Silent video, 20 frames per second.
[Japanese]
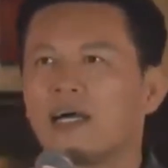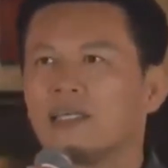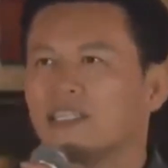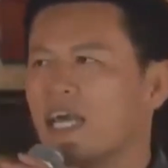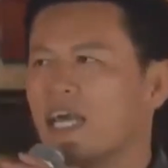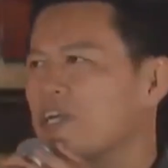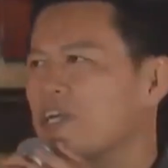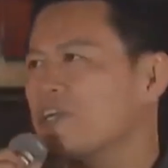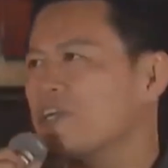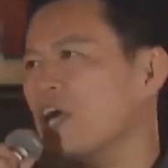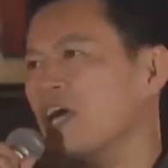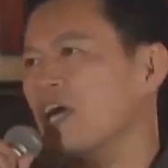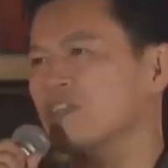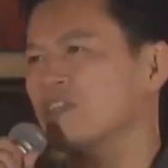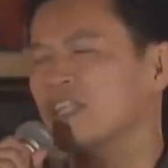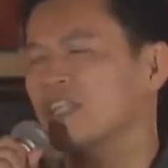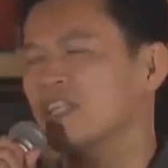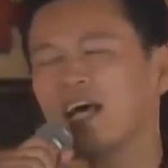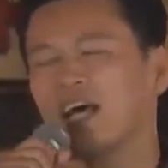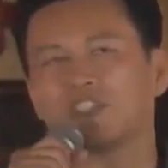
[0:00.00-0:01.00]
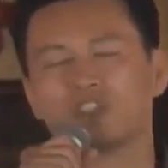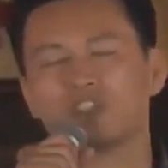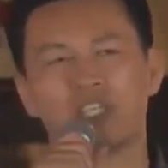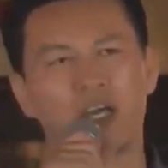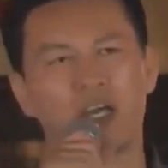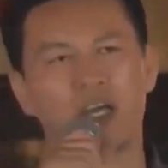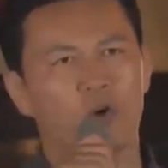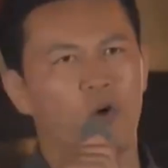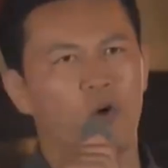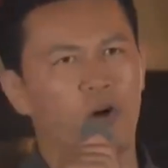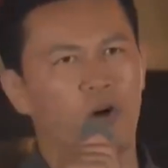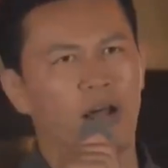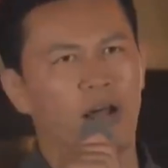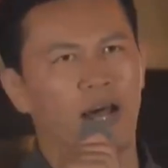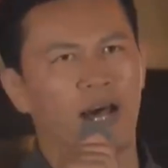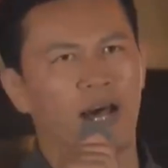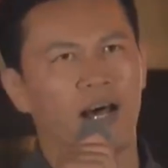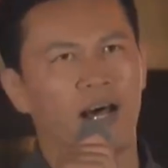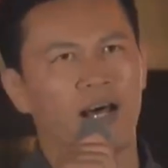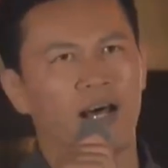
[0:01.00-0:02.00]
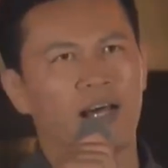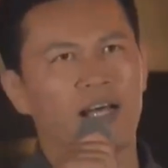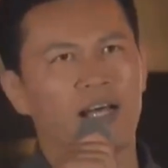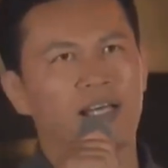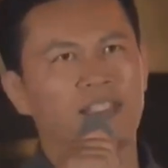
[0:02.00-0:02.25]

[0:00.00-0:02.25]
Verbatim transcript: 1970年頃から